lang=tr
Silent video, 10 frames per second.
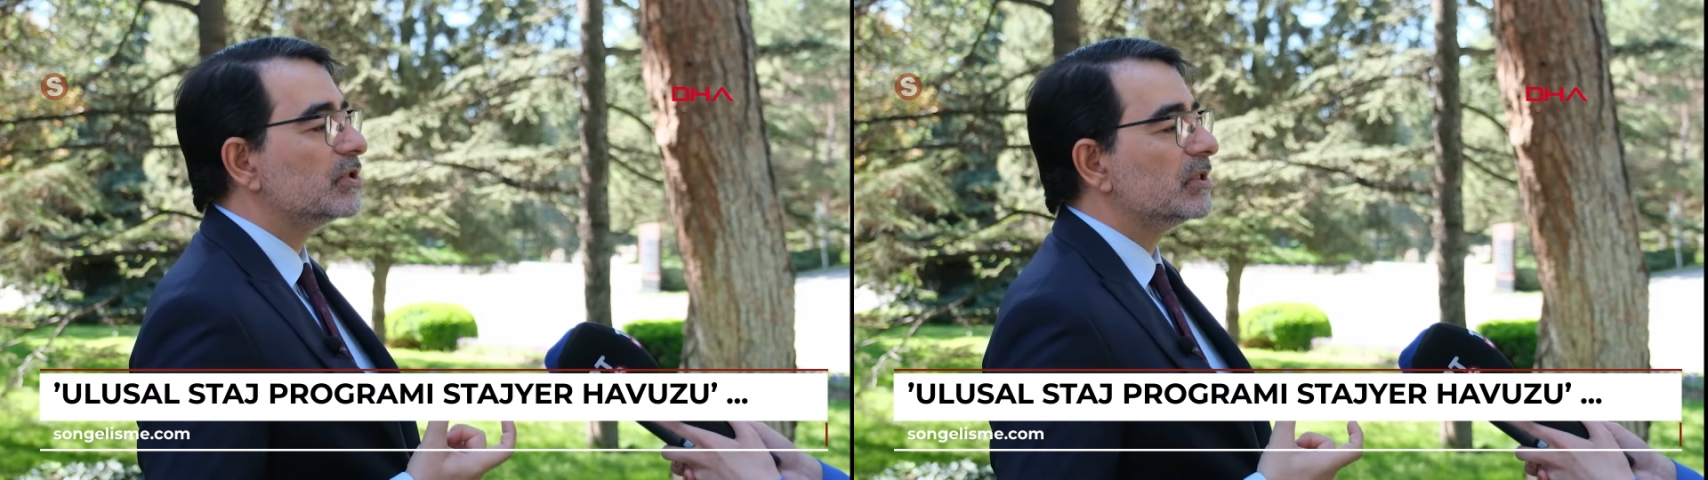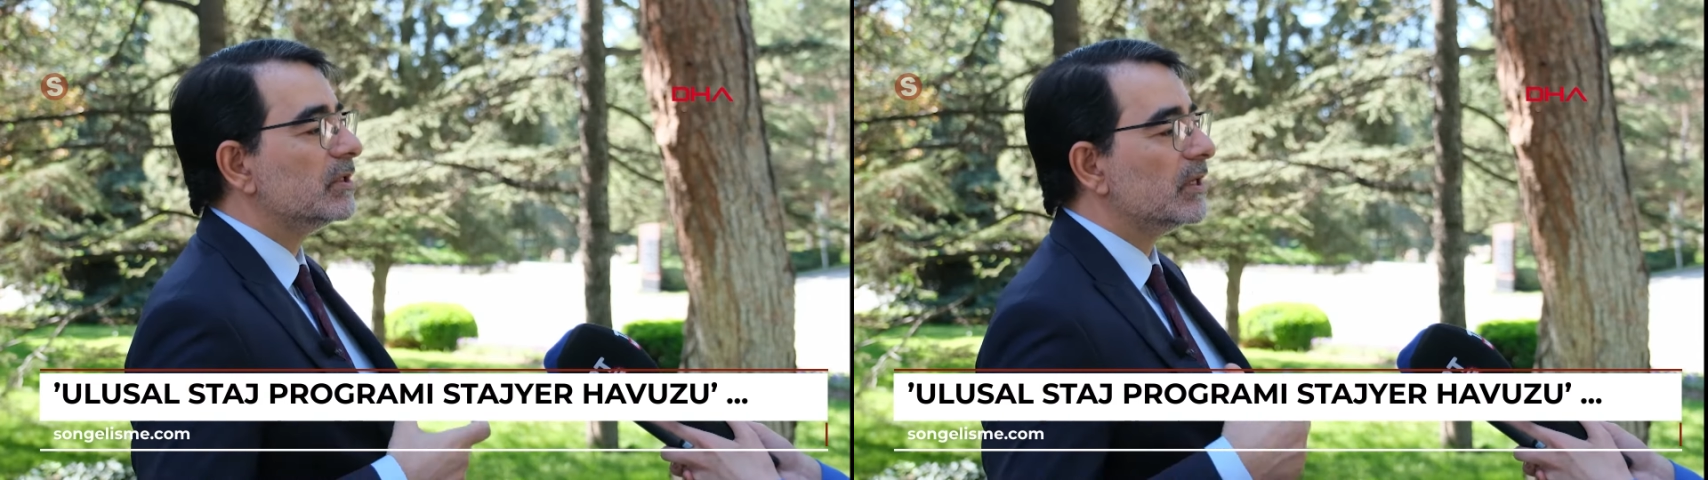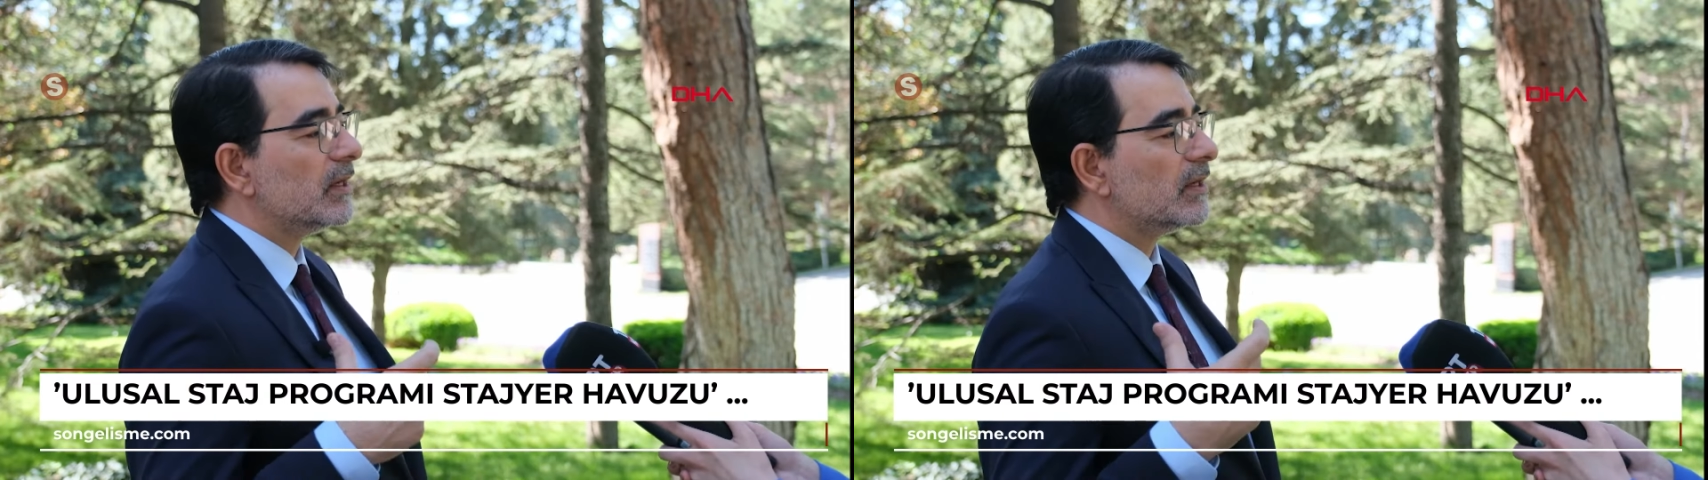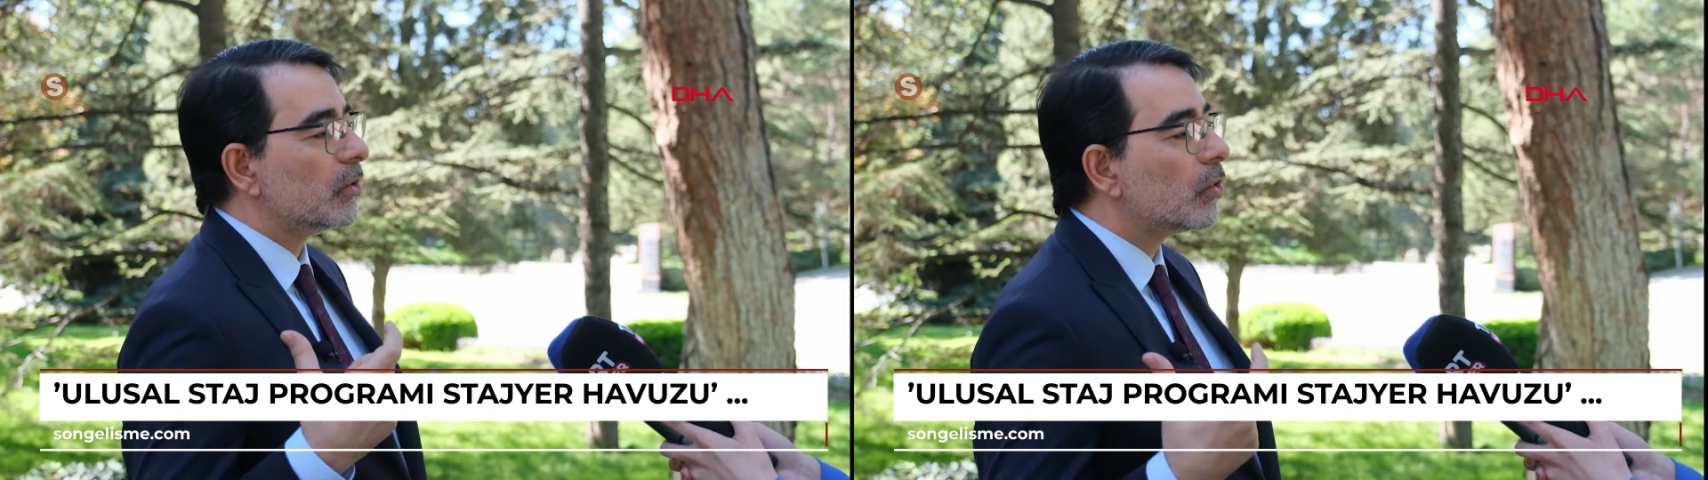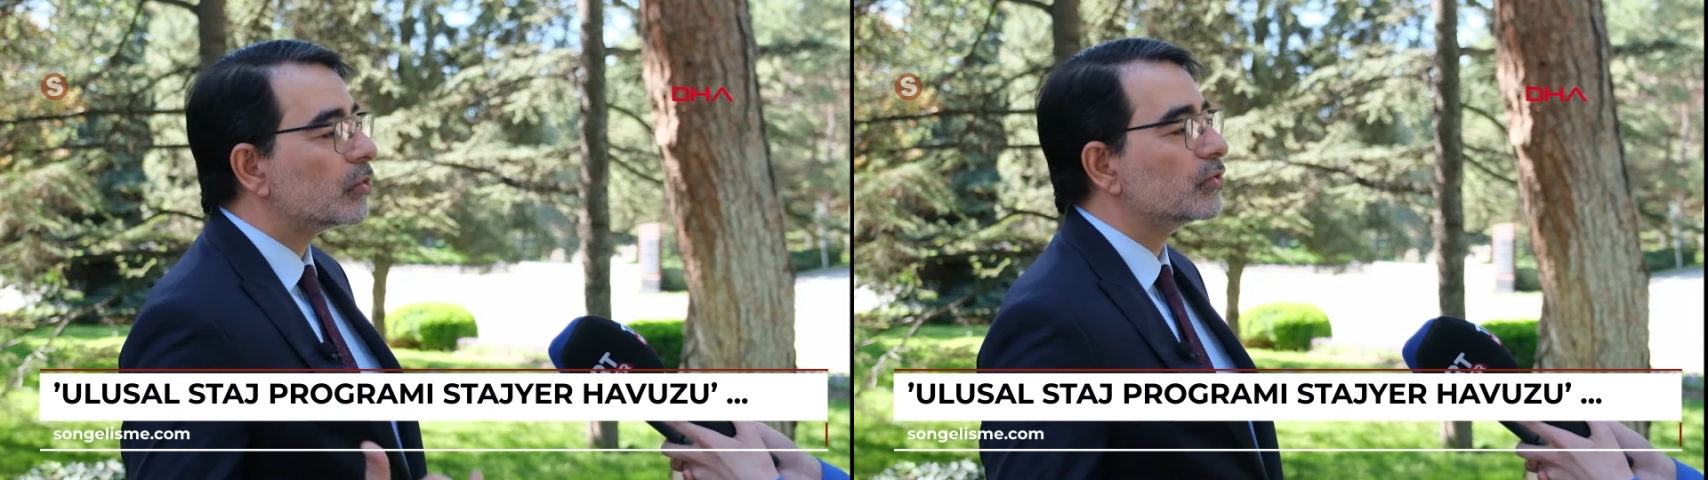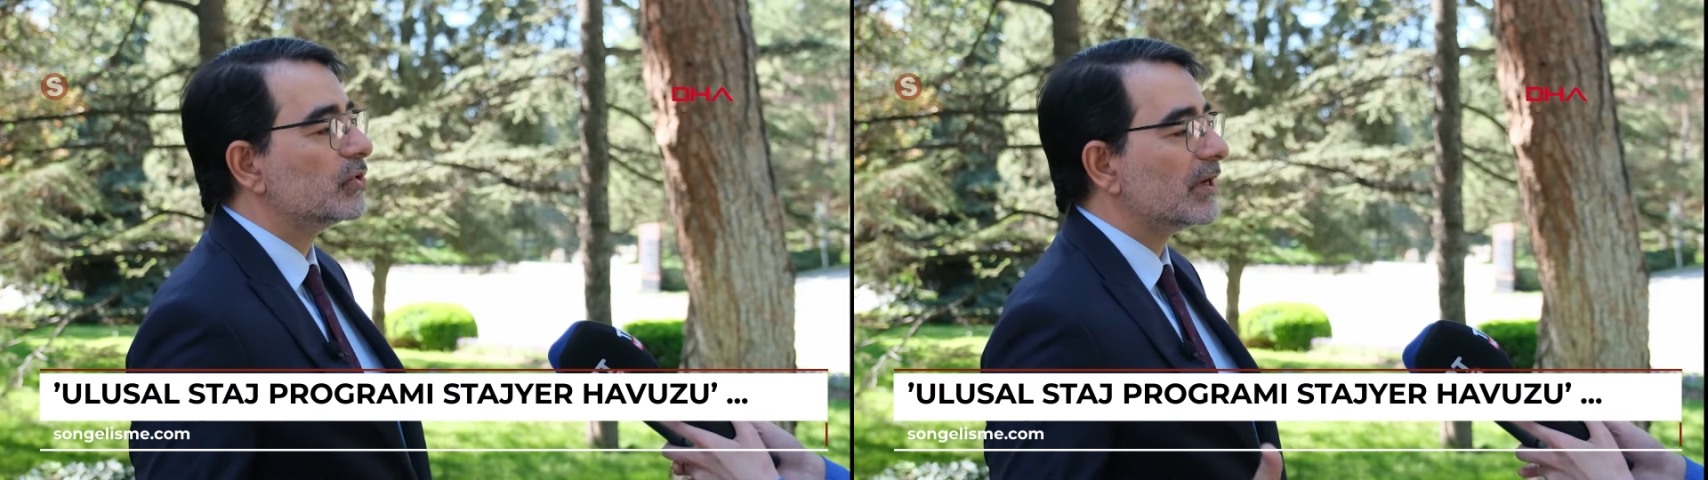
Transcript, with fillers: gün ile 10 gün